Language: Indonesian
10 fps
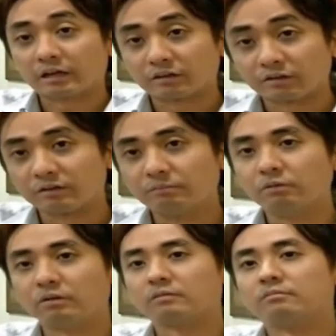gerai
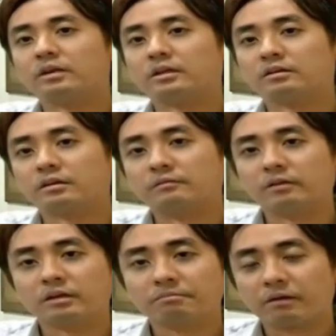tersebut begitu
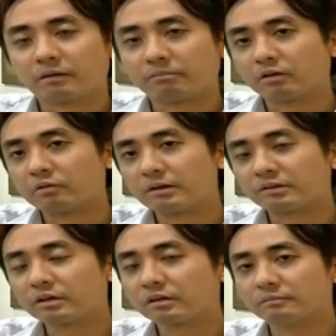ya mungkin para pelaku
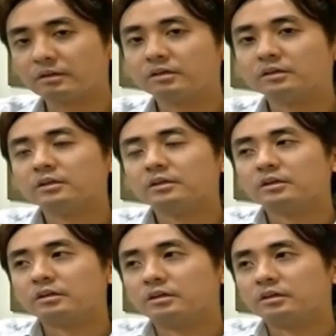pasar lebih
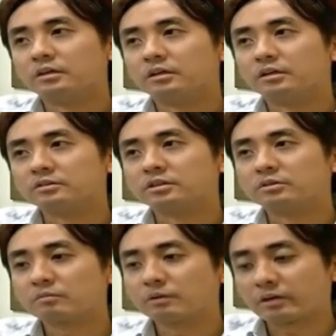uh,
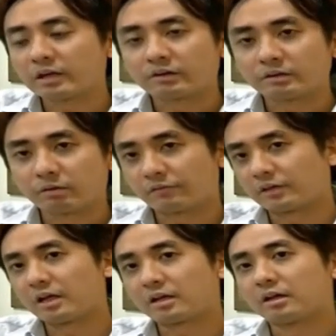cenderung melakukan aksi
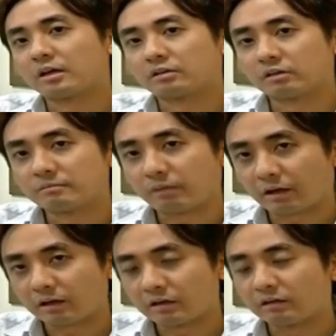profit taking atau enggak
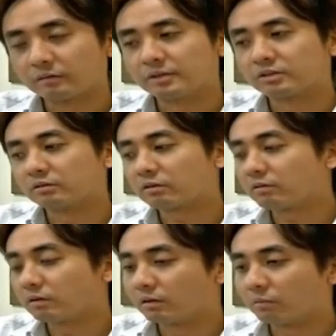mereka lebih
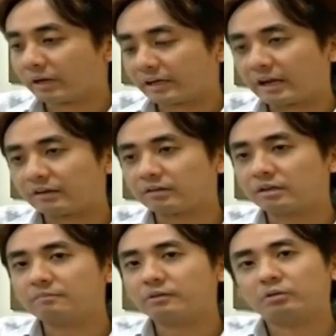cenderung uh, wait and
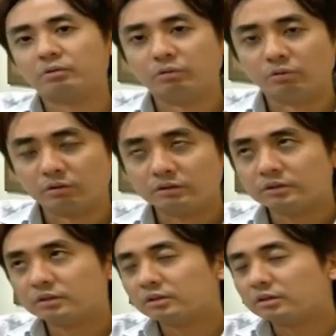see menunggu
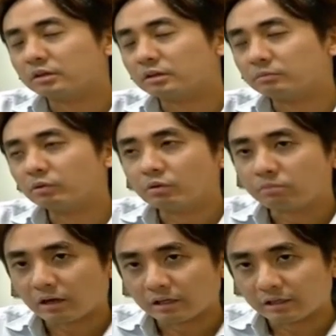uh,
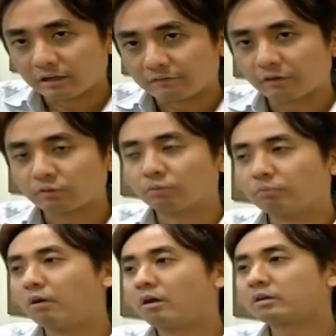menunggu berada di level
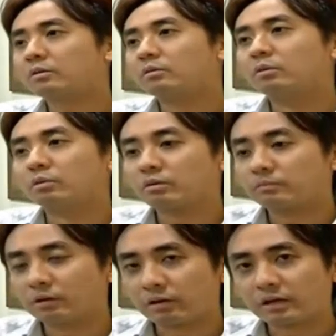support
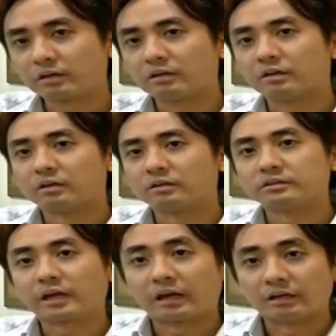untuk melakukan
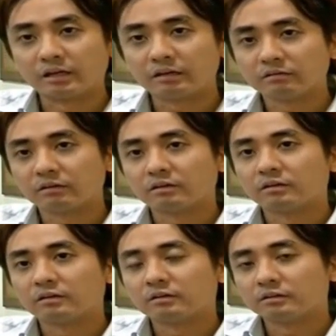uh, trading
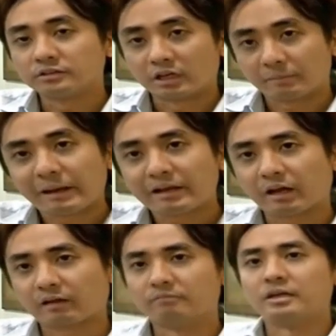jangka
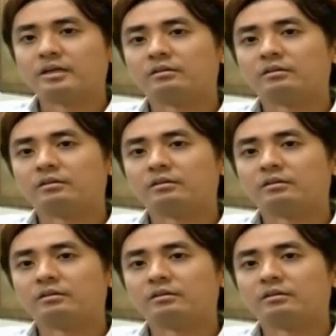pendek